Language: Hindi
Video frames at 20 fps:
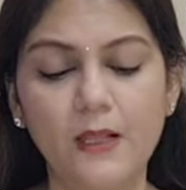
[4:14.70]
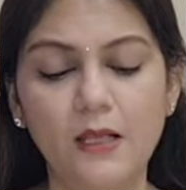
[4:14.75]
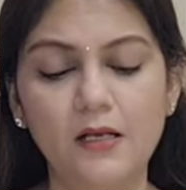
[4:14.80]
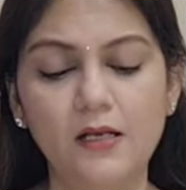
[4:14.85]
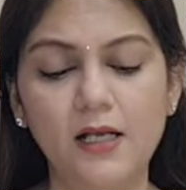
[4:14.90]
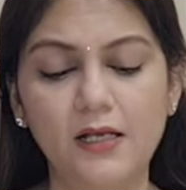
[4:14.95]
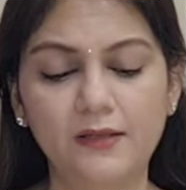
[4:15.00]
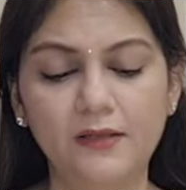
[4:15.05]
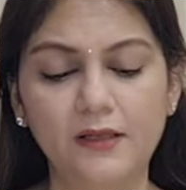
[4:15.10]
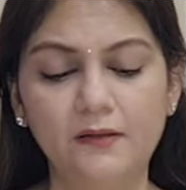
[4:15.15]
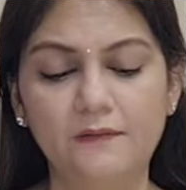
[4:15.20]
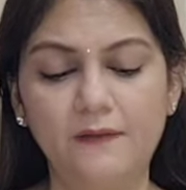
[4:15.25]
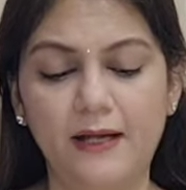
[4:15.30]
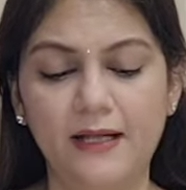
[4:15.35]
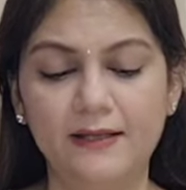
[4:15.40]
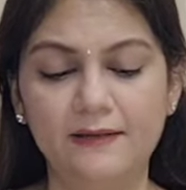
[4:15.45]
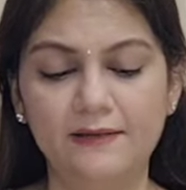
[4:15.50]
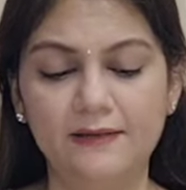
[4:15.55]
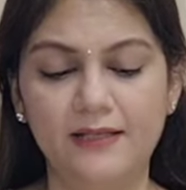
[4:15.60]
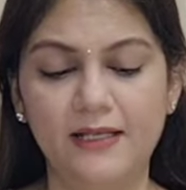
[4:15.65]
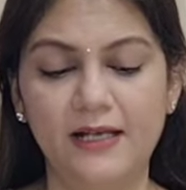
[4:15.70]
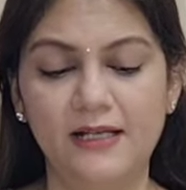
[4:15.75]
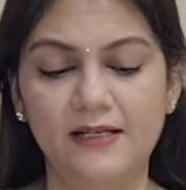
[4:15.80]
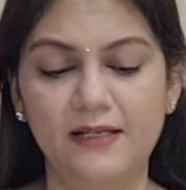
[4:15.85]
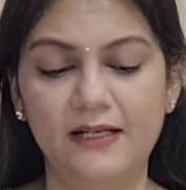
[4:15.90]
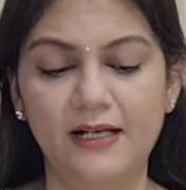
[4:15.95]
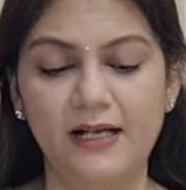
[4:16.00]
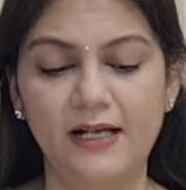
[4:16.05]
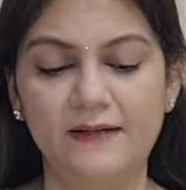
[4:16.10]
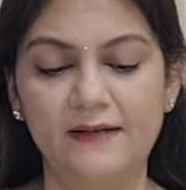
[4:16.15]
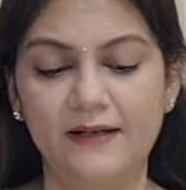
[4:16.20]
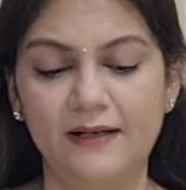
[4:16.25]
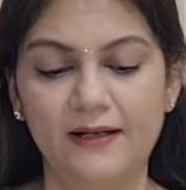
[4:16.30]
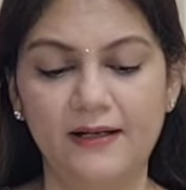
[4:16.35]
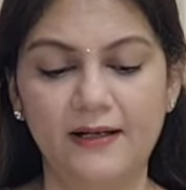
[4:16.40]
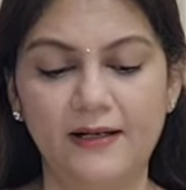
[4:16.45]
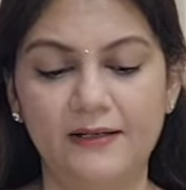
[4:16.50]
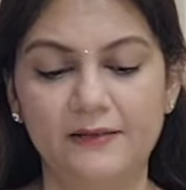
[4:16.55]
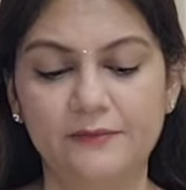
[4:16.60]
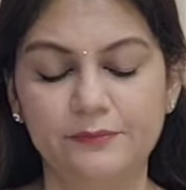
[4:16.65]
करियर वाइज क्या दिखाई दे
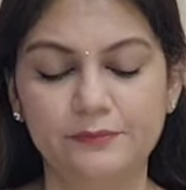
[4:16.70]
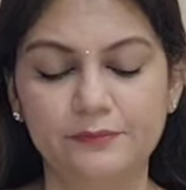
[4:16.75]
रहा है